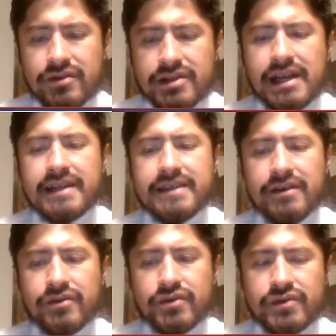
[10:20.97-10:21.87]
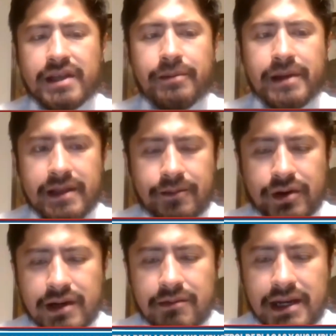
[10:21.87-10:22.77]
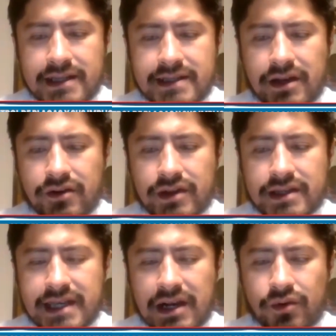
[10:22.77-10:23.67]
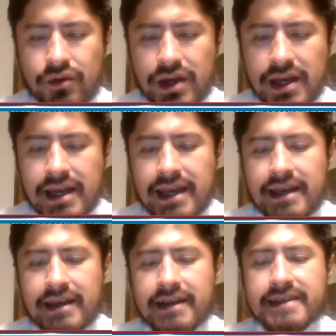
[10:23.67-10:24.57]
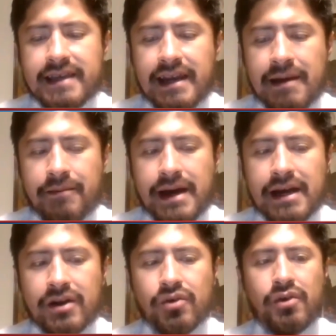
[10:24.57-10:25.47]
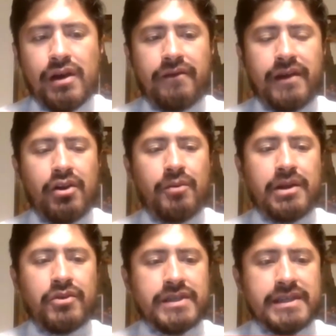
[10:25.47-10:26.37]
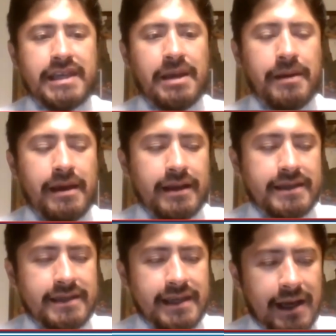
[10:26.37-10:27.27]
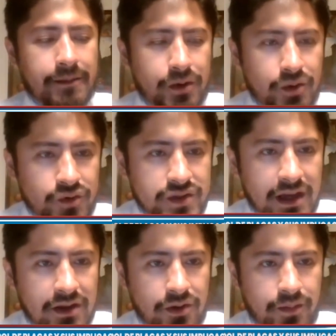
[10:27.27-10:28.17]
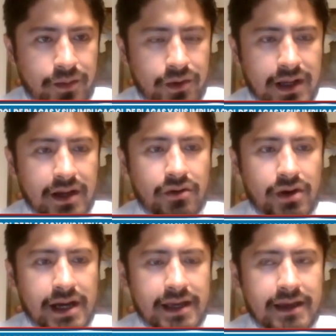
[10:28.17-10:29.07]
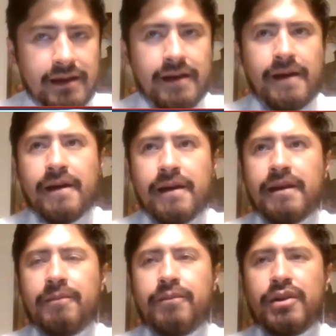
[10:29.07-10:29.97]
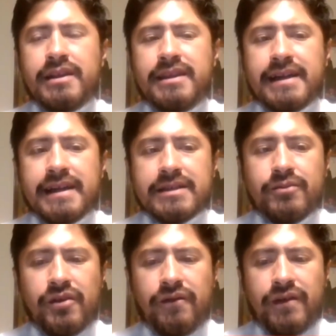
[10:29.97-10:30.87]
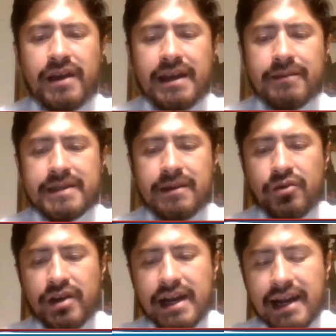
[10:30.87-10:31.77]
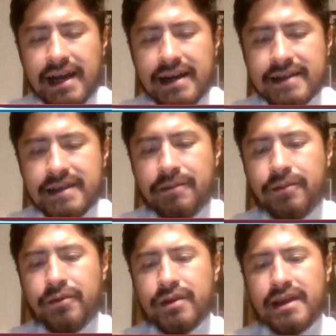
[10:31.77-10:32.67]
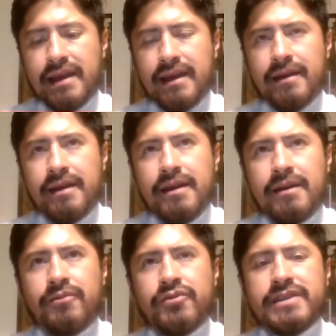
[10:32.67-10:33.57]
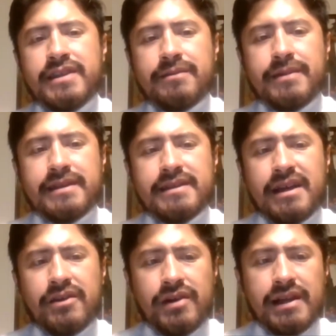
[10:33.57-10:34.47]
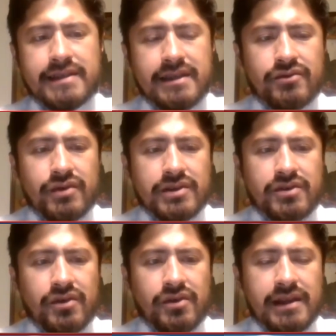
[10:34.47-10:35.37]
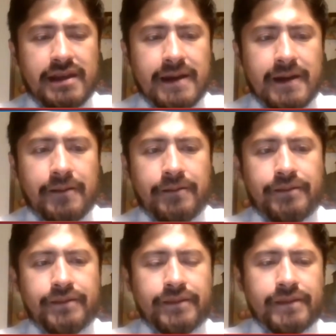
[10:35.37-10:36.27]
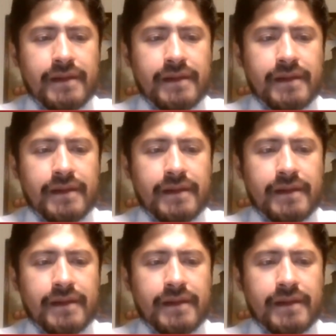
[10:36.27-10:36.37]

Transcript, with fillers: que han sido realizados justamente por el Ministerio de Salud. Eh, sin embargo, el fenómeno se sigue, se sigue produciendo porque no hay eh, políticas muy firmes y muy claras y porque muchas veces hay una situación de,